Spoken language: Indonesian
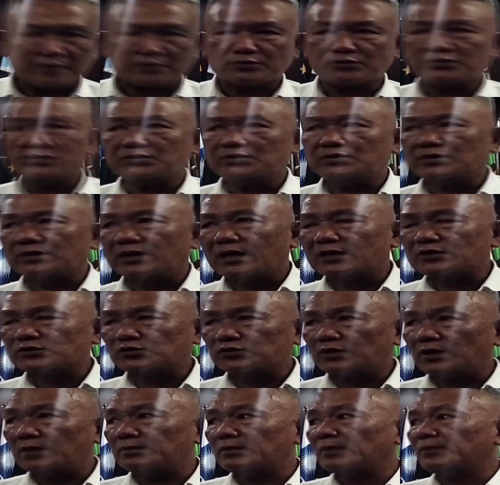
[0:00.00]
Bawaslu juga
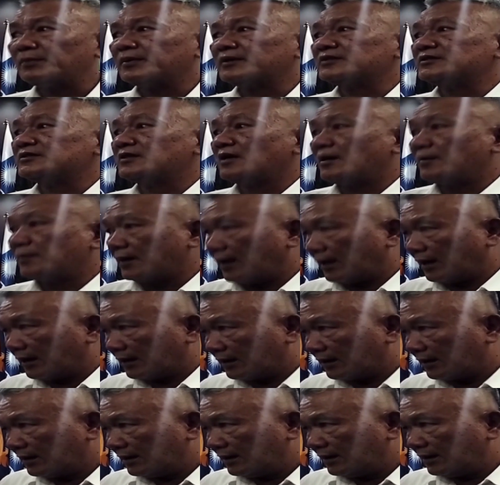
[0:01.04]
sudah mempersiapkan,
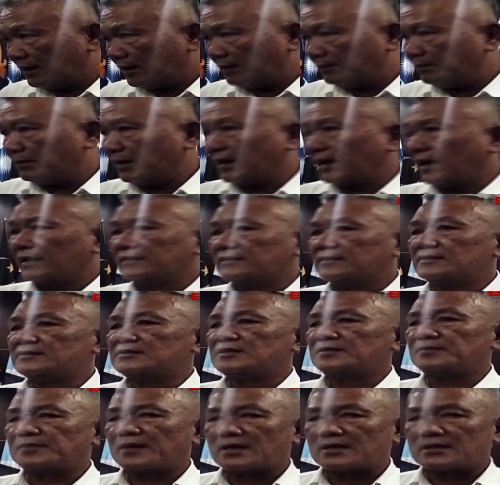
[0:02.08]

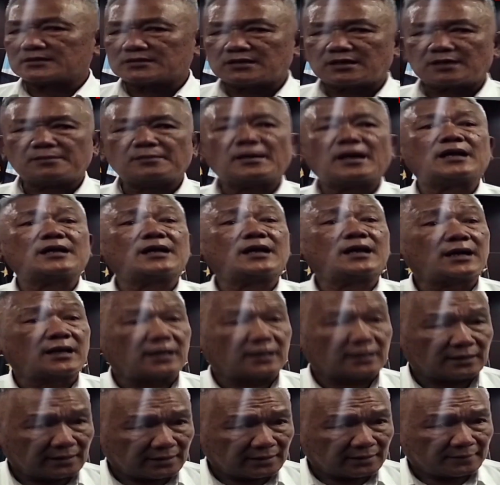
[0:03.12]
mengantisipasi
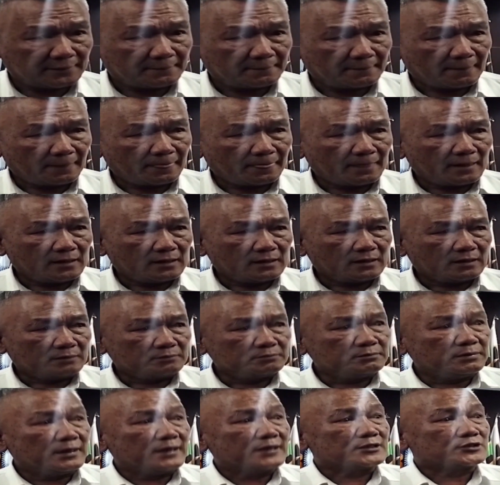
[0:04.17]
manakala
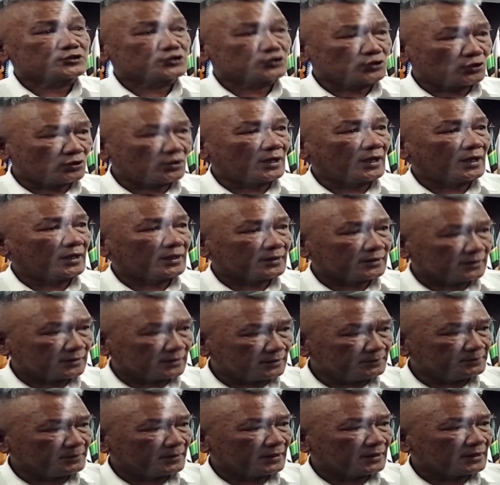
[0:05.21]
besok
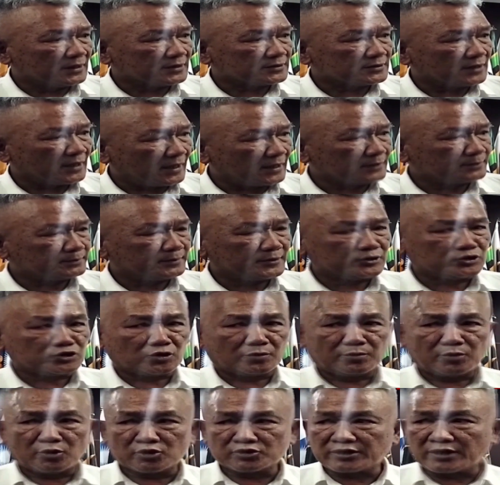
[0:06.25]
hari pada saat
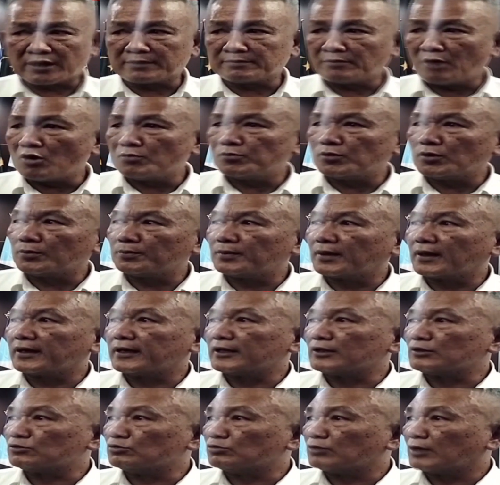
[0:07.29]
pencoblosan maupun
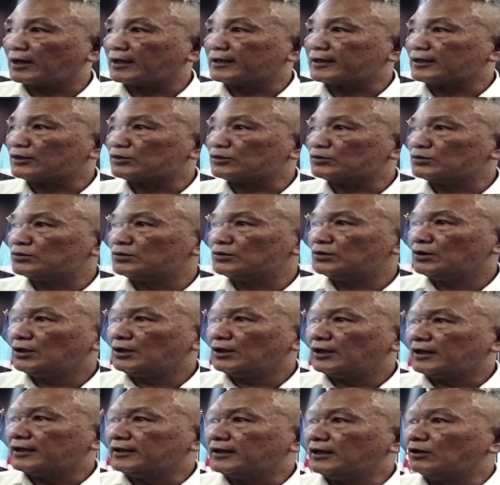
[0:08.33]
penghitungan itu
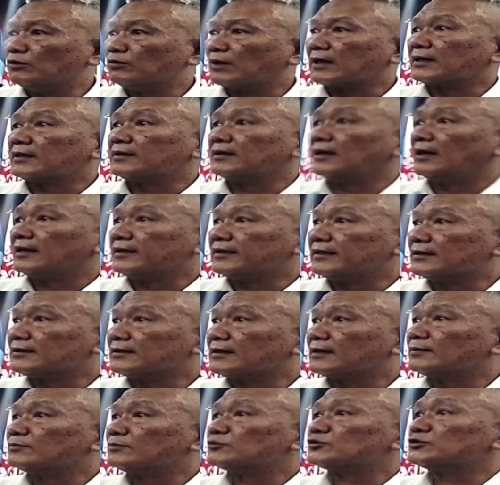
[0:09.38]
di luar kendali
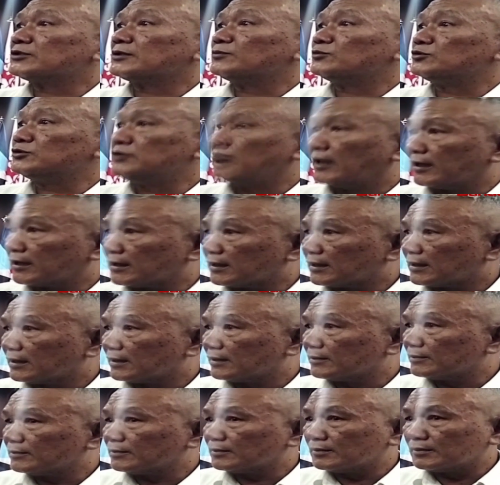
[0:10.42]
kita musim hujan.
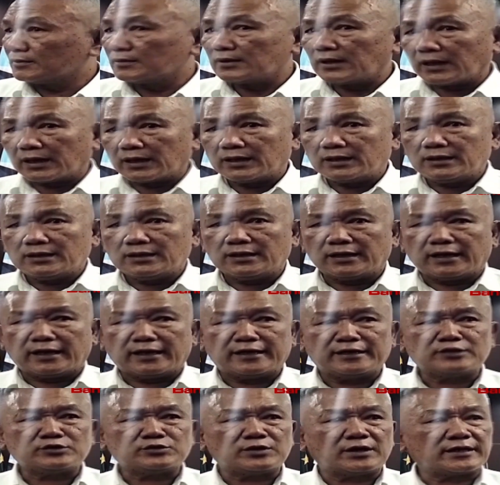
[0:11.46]
Ya,
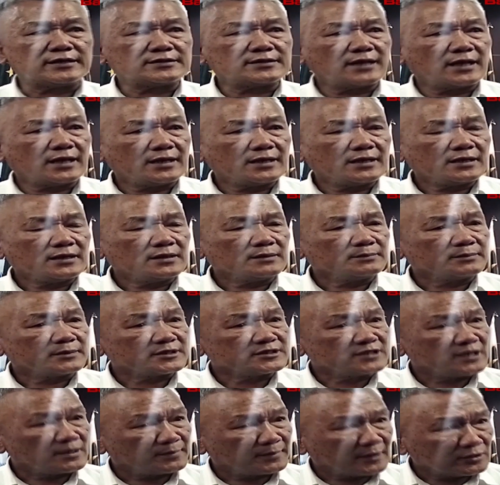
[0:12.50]
ini sudah kita
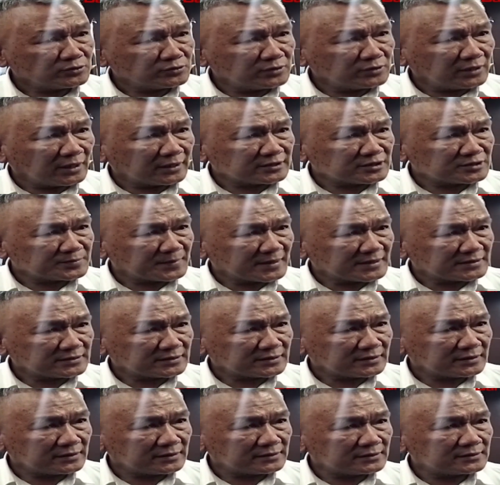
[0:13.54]
persiapkan juga
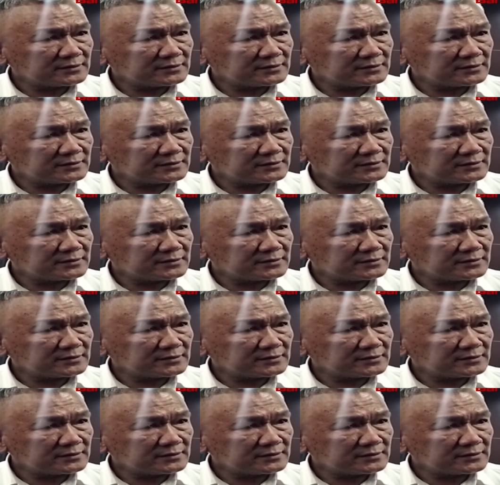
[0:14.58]
antisipasi.